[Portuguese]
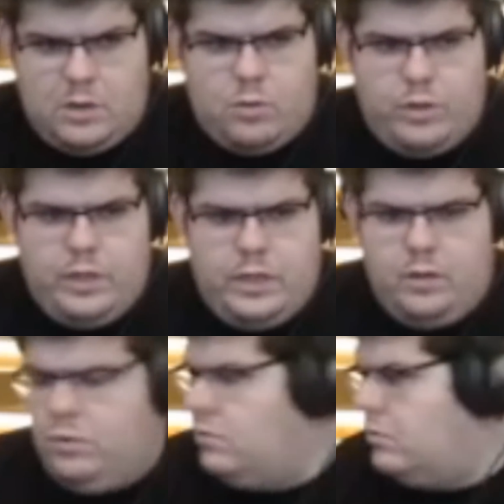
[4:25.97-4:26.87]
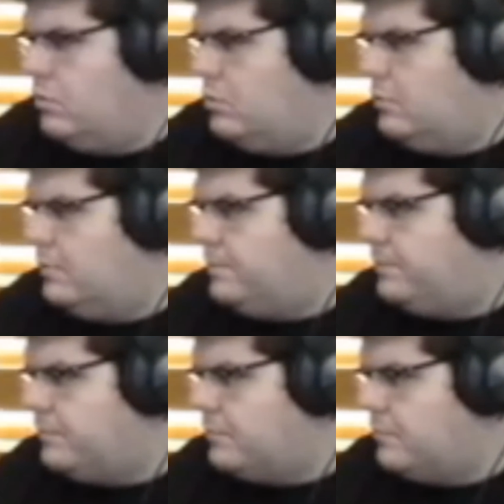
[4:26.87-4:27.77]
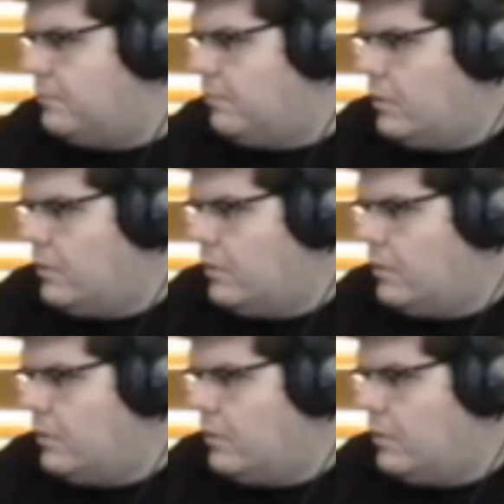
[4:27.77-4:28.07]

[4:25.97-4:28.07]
Tranquilo. O arremate do Wesley.